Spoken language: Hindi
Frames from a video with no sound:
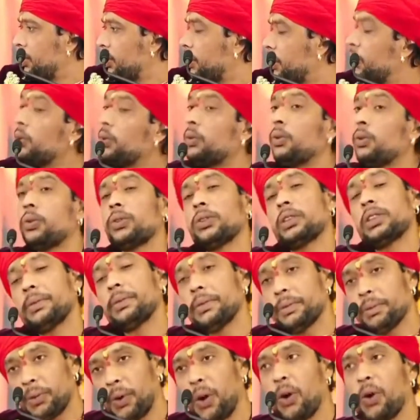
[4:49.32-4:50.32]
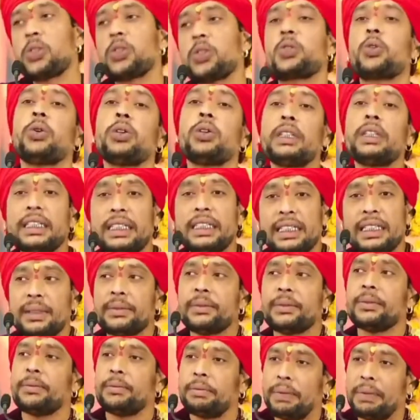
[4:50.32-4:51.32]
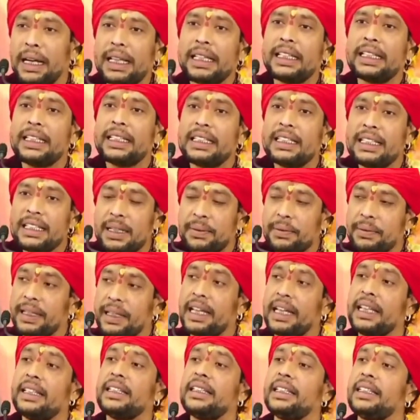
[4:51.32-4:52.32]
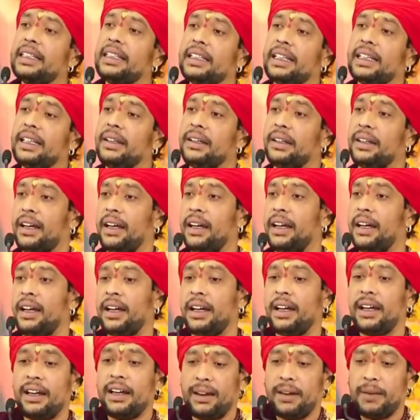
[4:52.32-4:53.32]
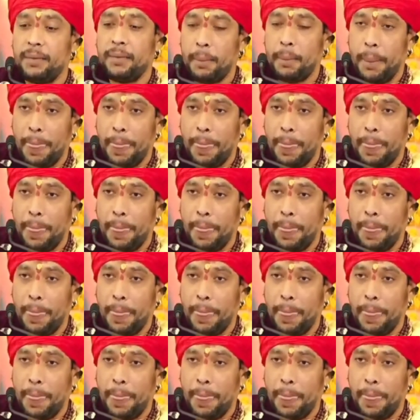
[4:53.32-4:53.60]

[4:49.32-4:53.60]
तो जब बहुत छोटे थे जब पढ़ते थे जब कहते थे कि अगर